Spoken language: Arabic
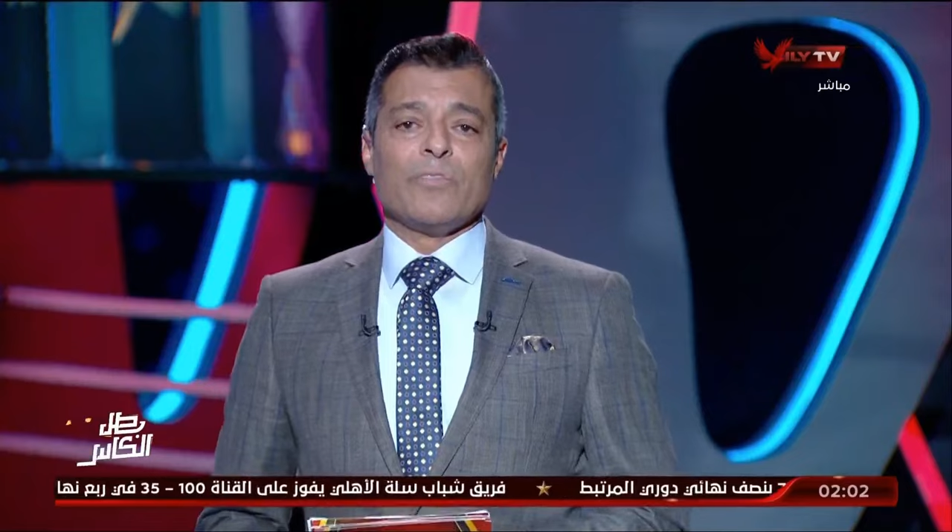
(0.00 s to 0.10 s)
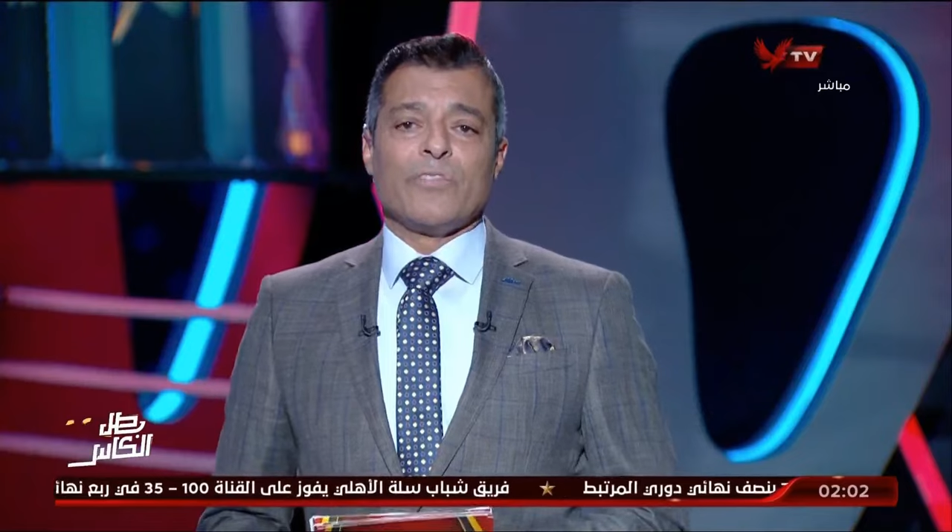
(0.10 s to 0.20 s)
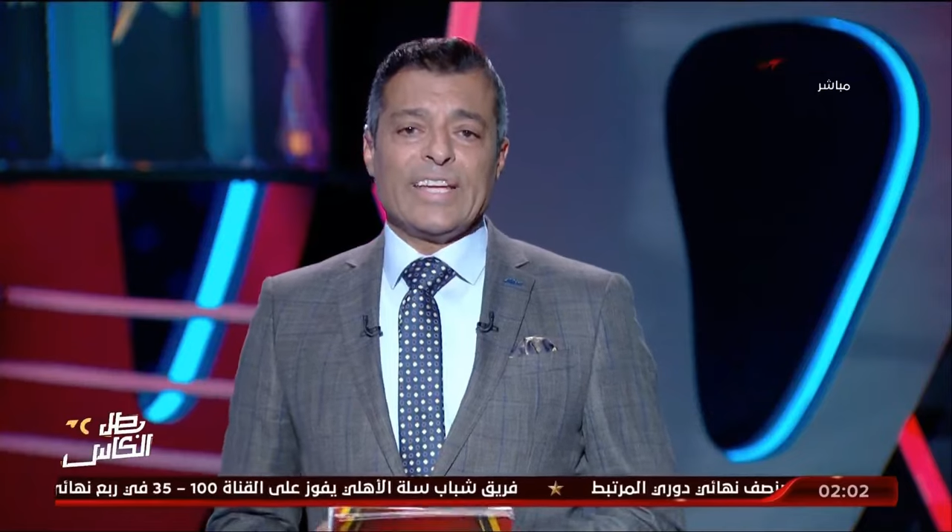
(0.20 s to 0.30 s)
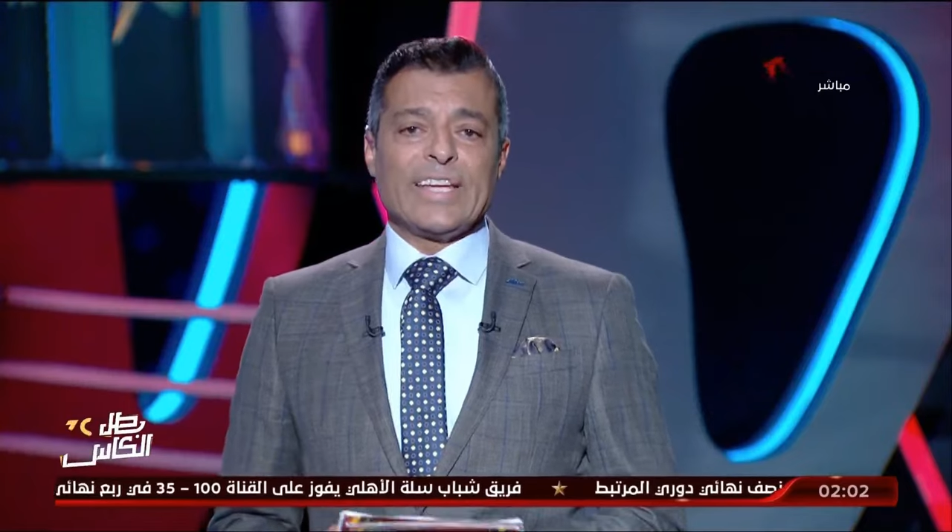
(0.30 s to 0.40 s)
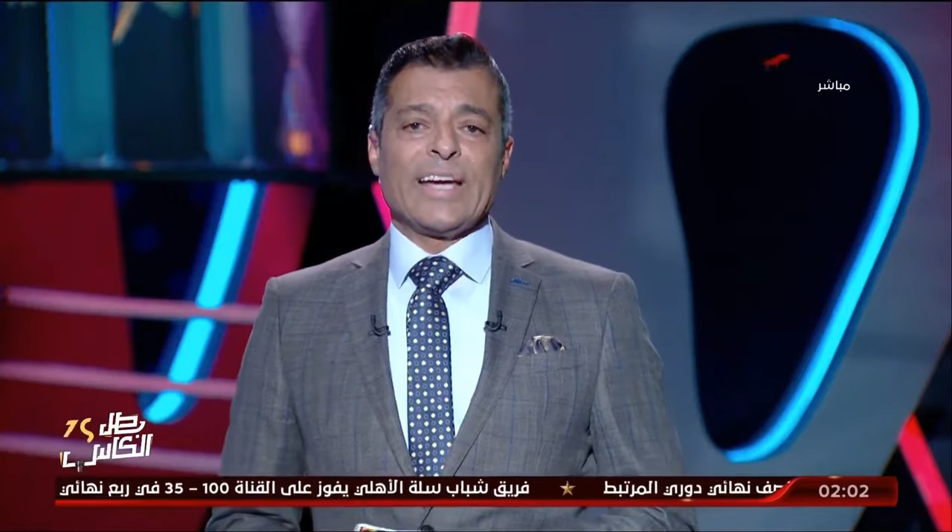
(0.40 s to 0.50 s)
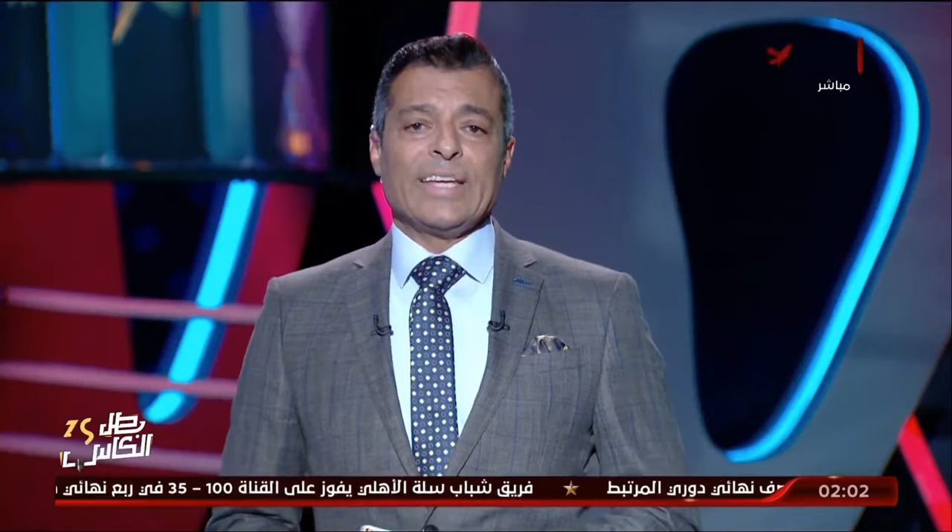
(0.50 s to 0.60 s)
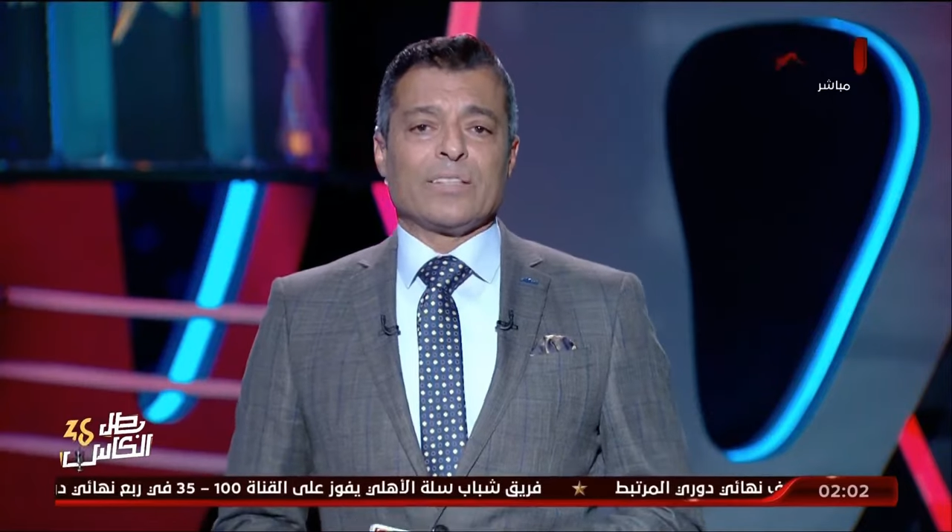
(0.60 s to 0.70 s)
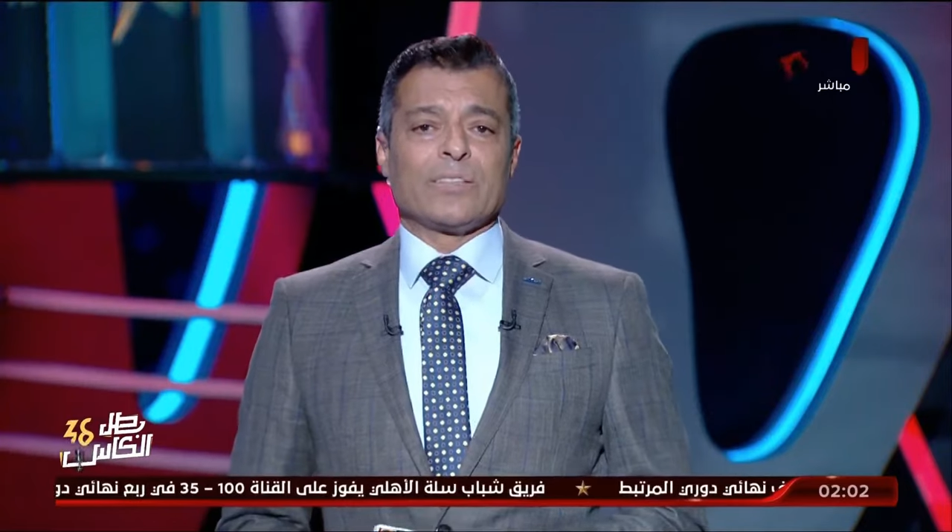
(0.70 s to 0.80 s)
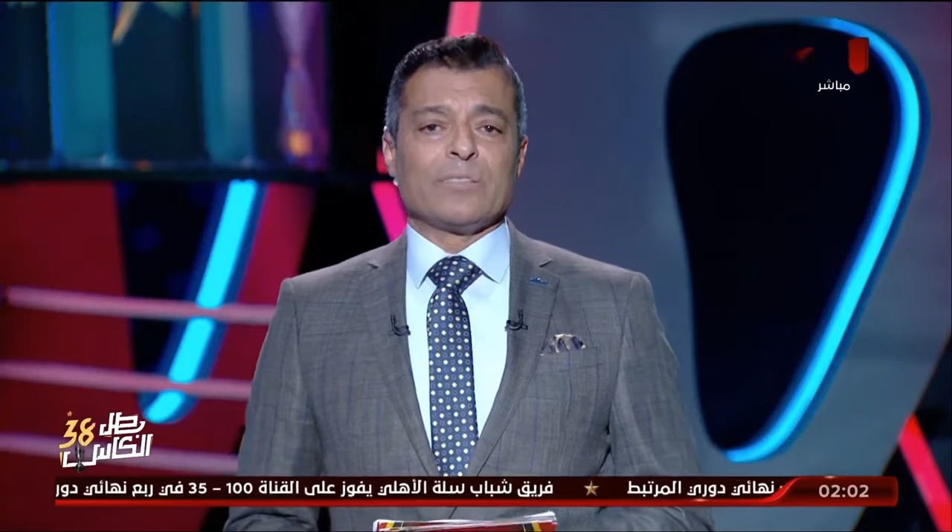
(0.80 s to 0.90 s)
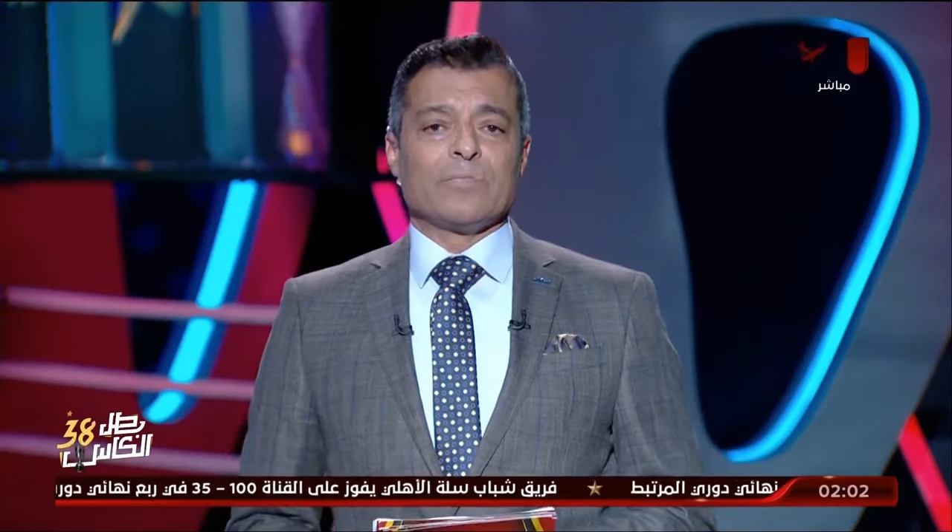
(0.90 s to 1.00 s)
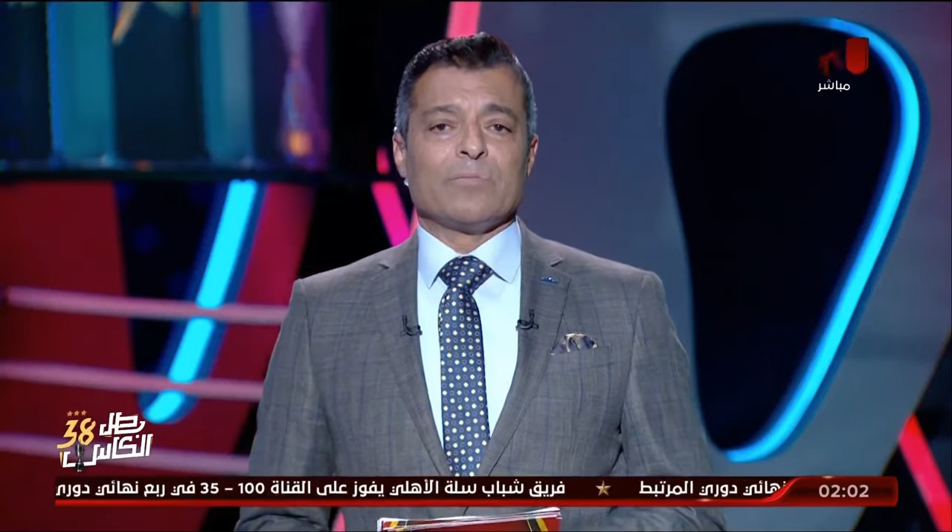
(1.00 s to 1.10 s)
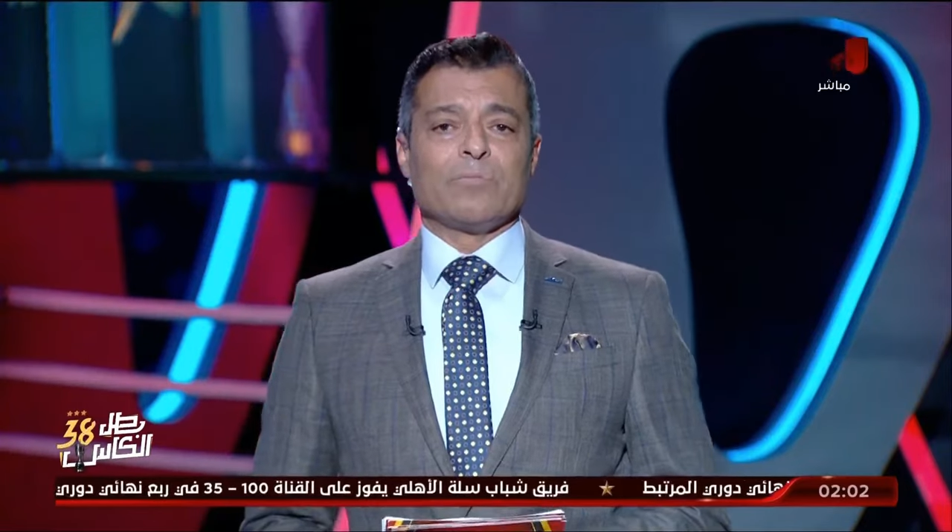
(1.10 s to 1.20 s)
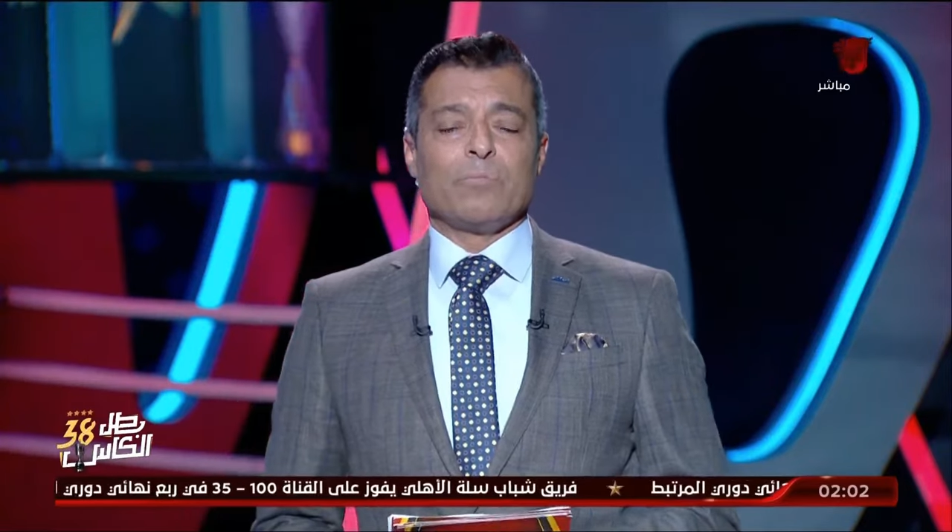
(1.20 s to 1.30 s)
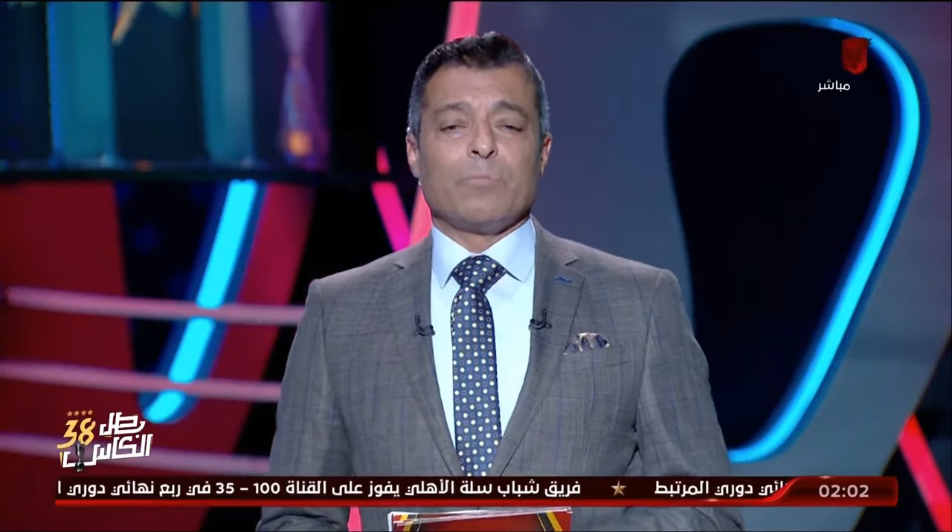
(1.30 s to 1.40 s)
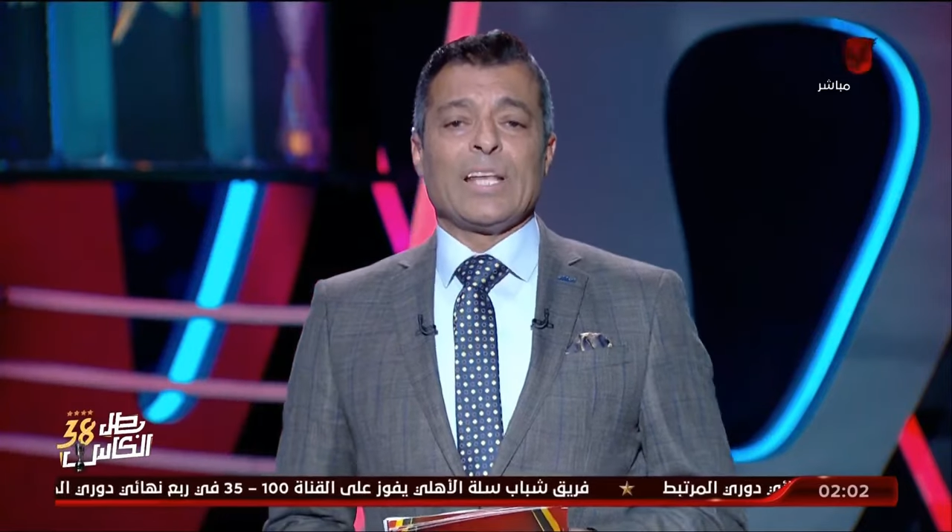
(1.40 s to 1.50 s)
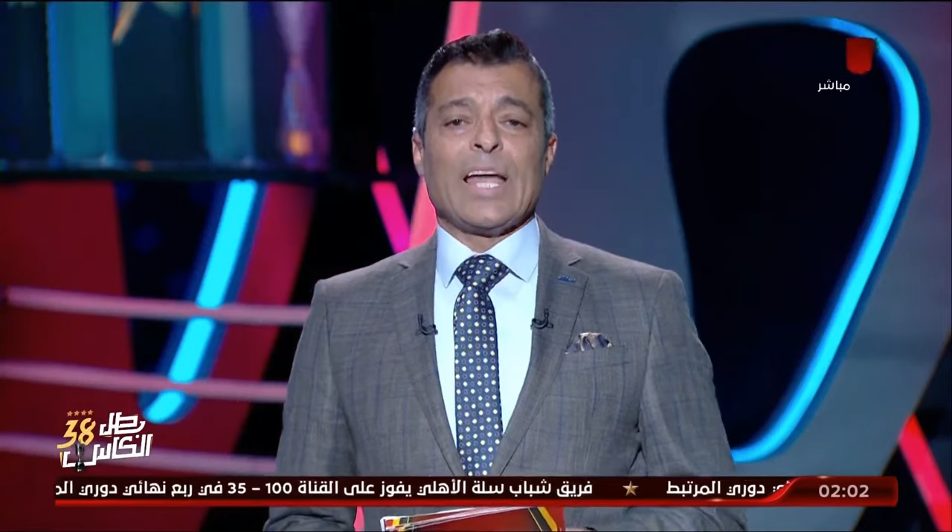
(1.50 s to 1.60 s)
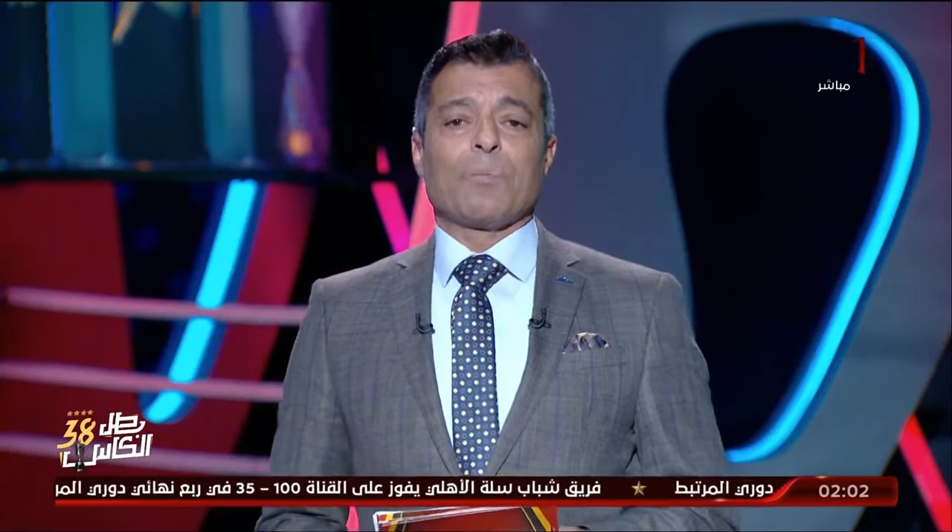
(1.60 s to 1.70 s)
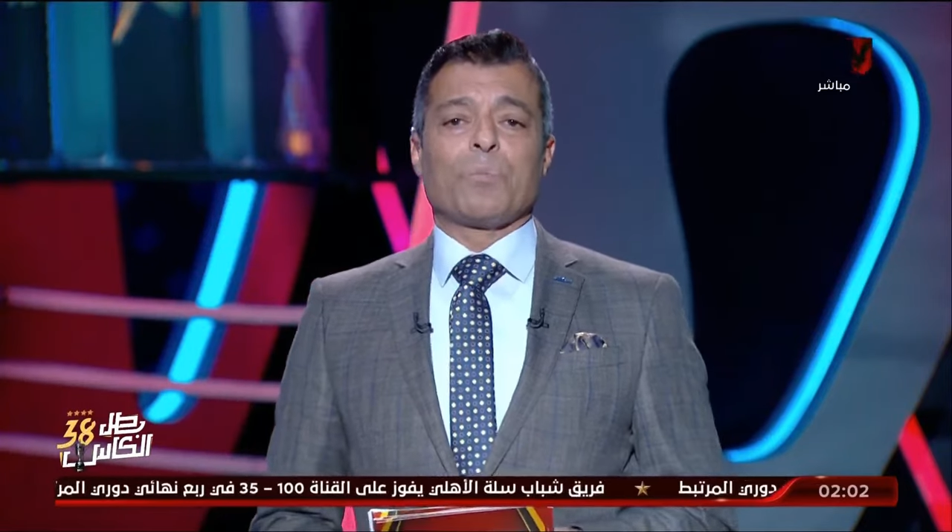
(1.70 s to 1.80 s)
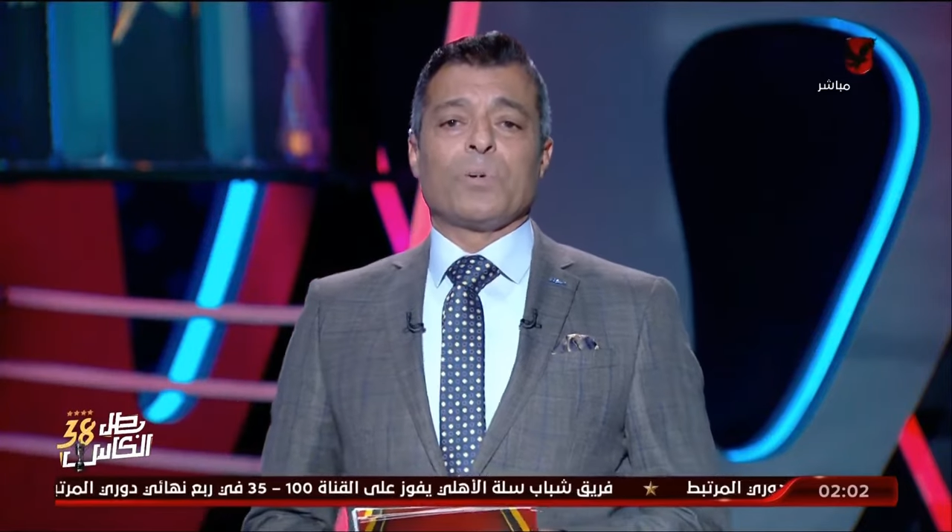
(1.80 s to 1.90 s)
فريق جيد بيلعب